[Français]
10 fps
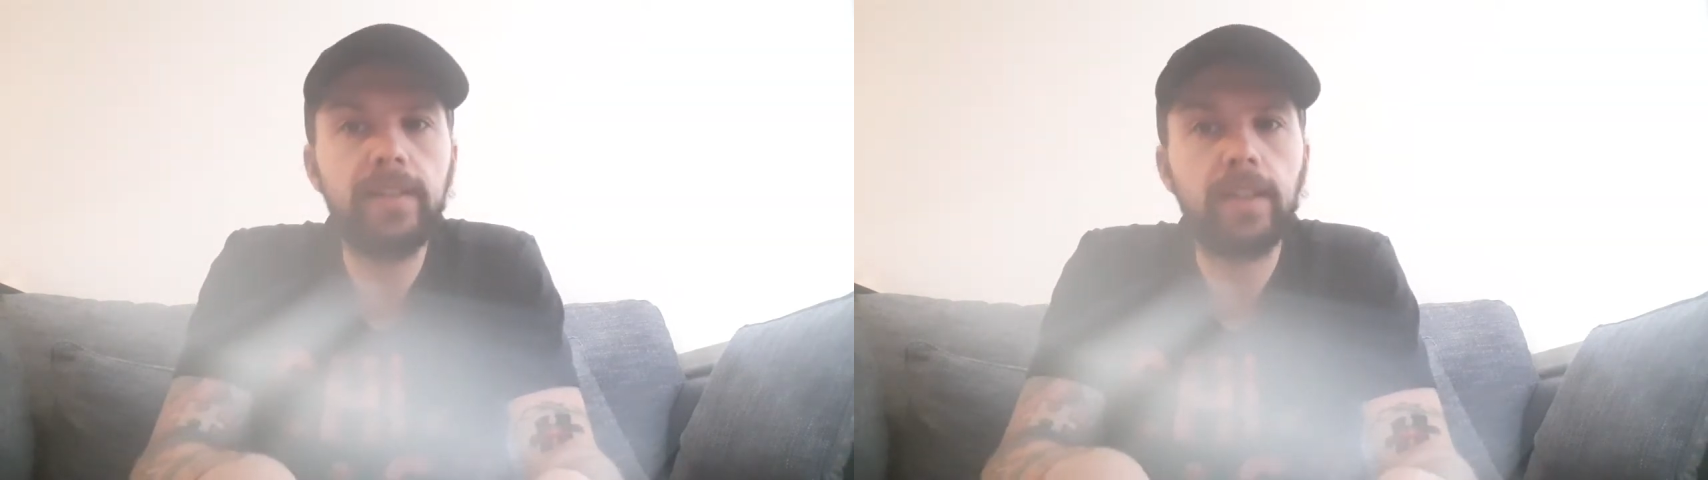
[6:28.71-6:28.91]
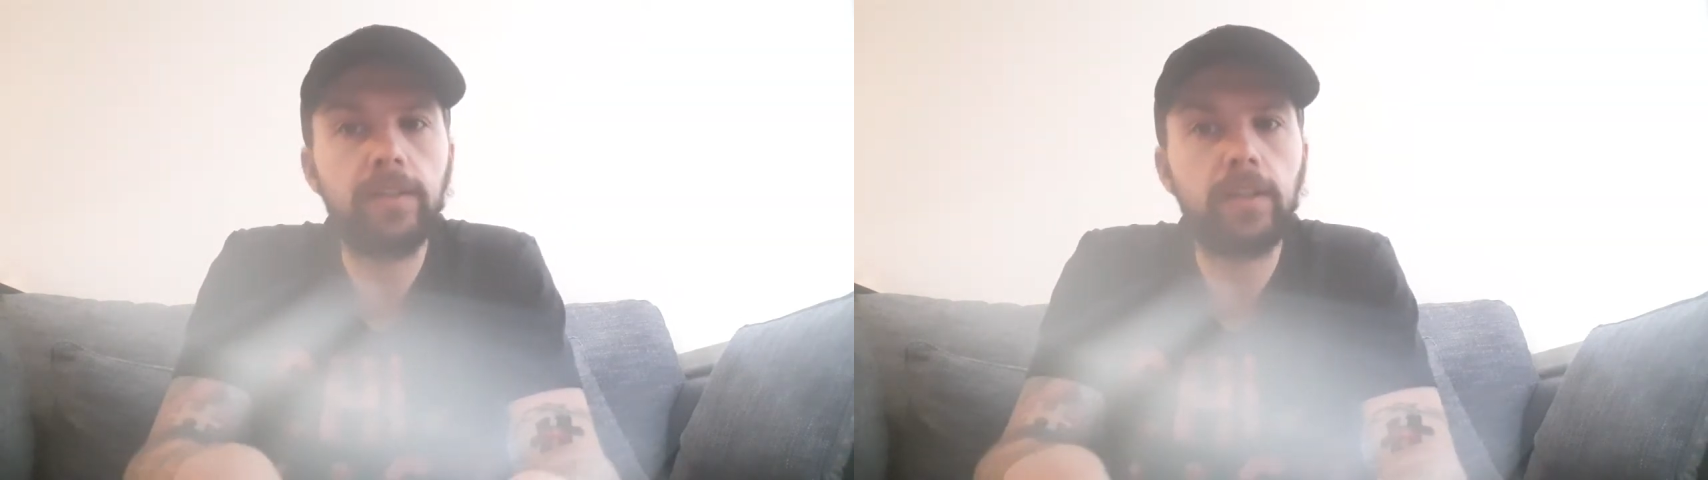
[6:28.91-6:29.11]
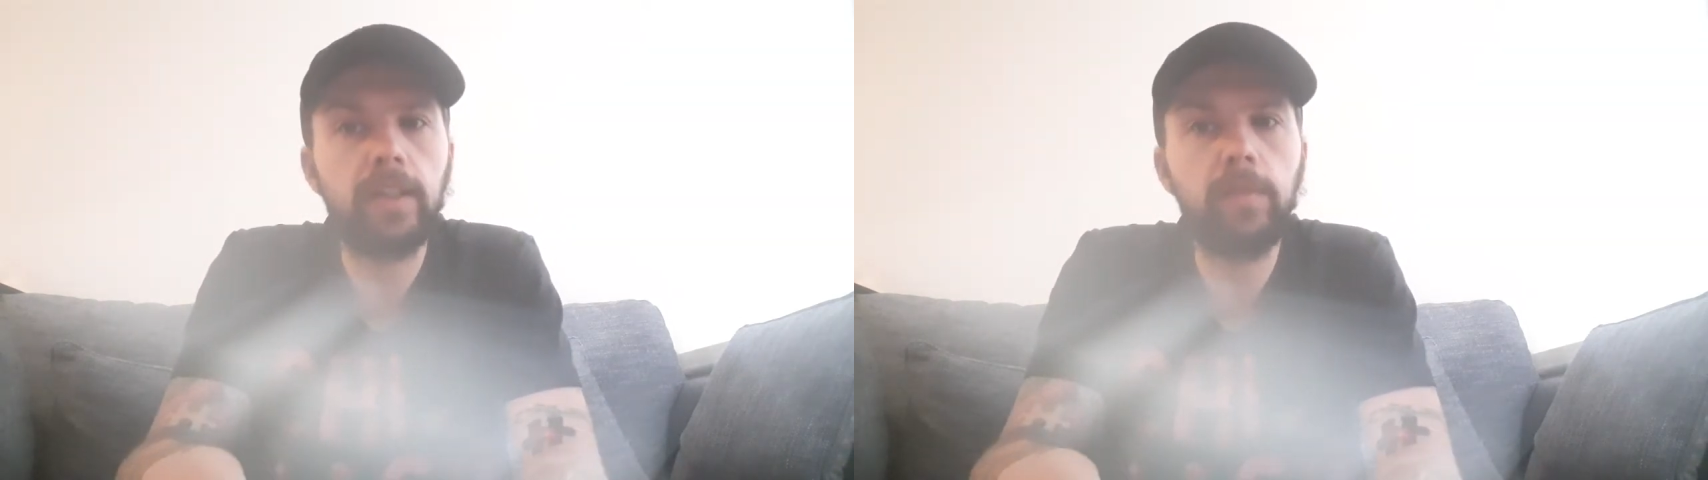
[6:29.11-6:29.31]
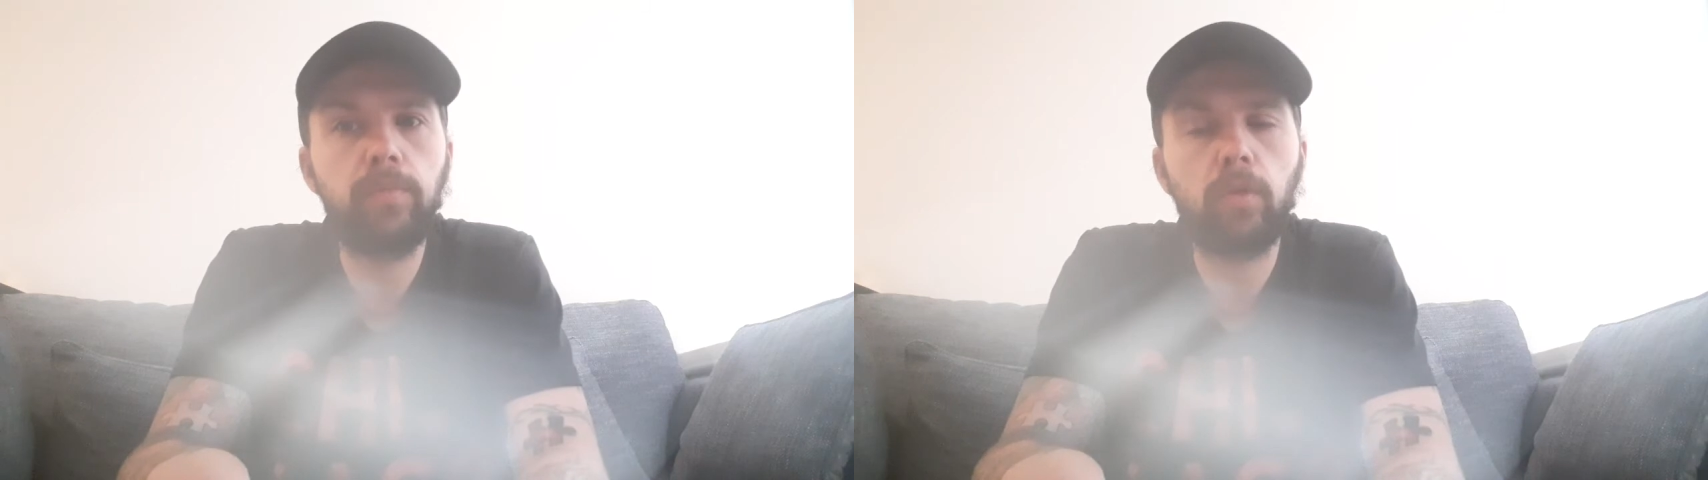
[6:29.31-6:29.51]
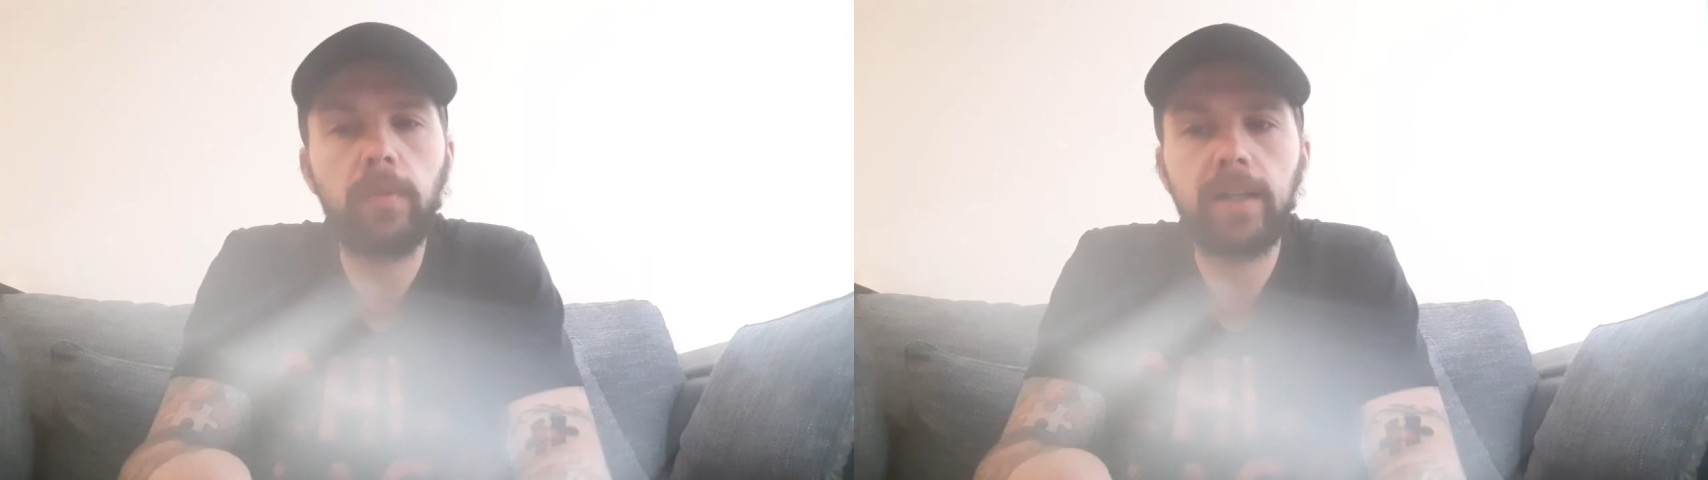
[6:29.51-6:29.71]
Carter et
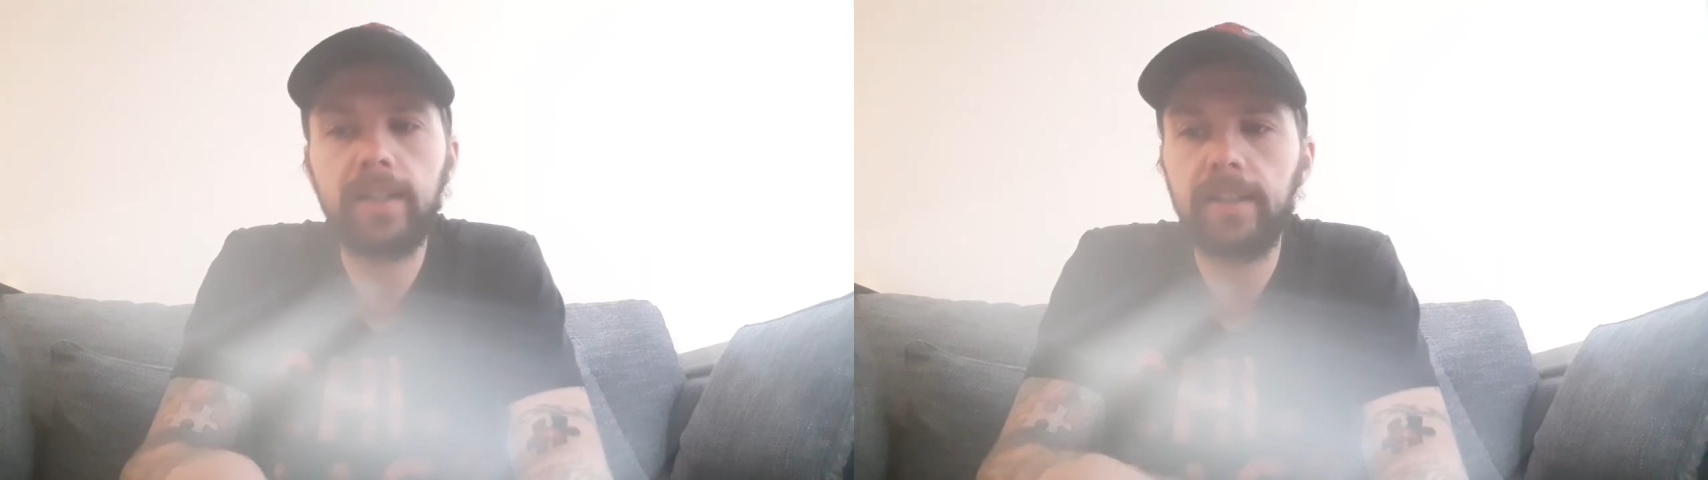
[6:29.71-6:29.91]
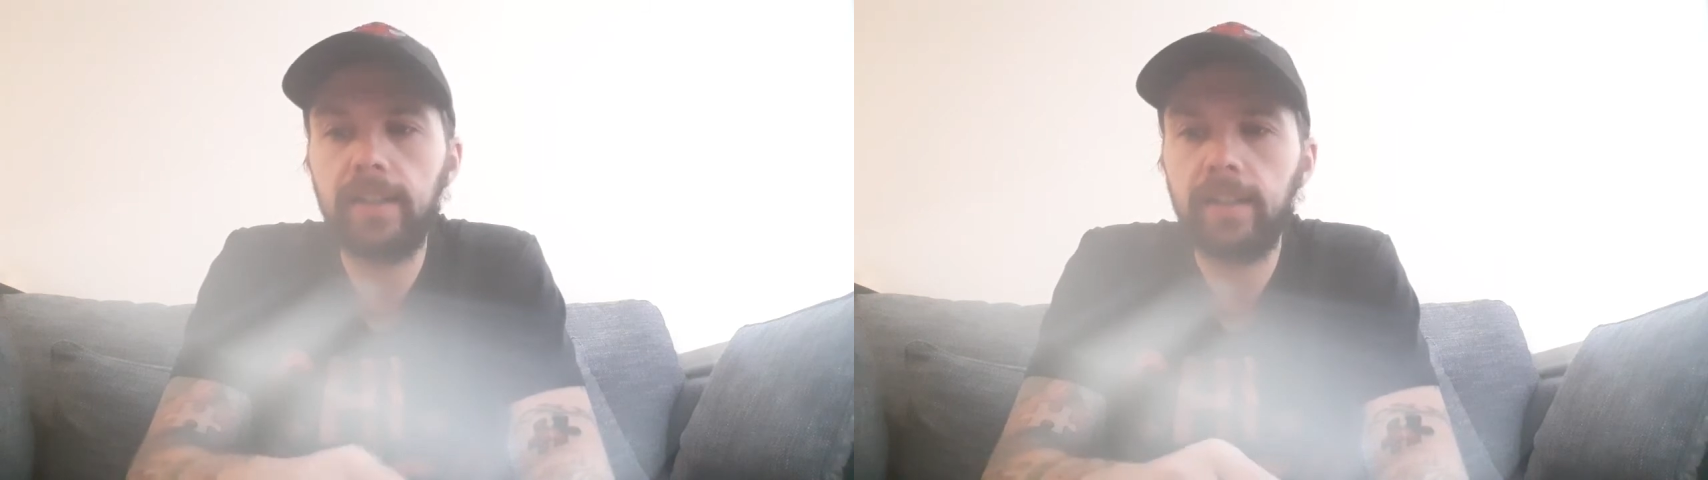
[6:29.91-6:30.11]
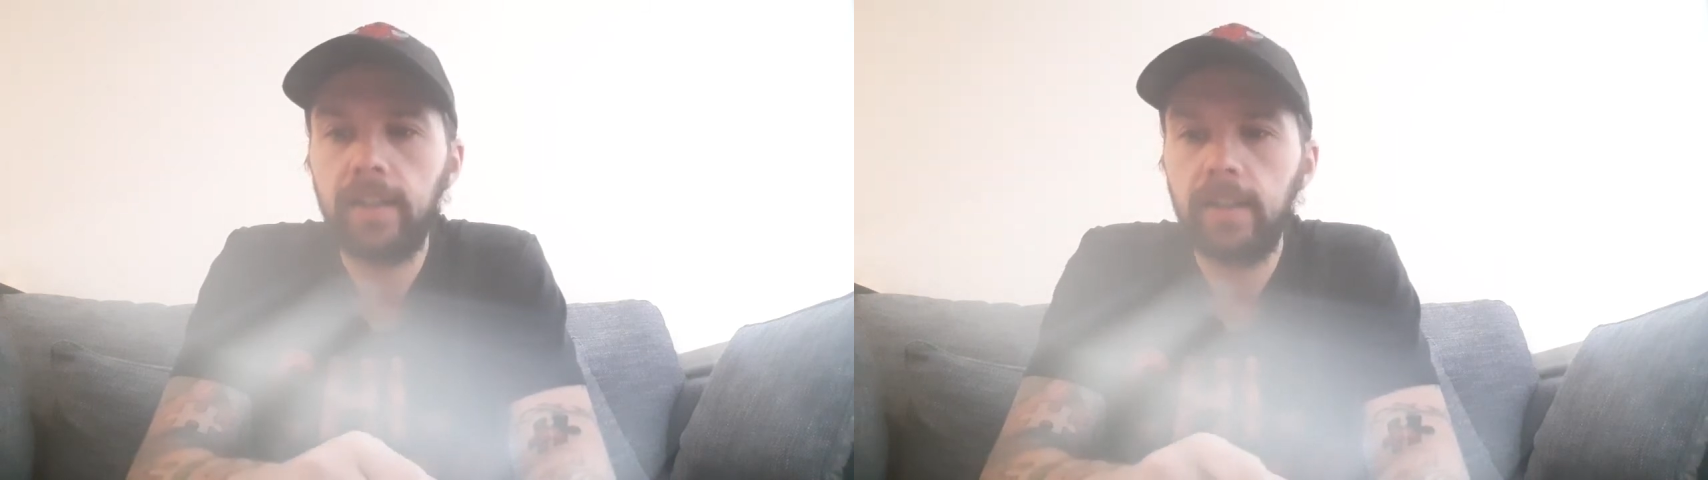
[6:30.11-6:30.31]
pour Mark Cannon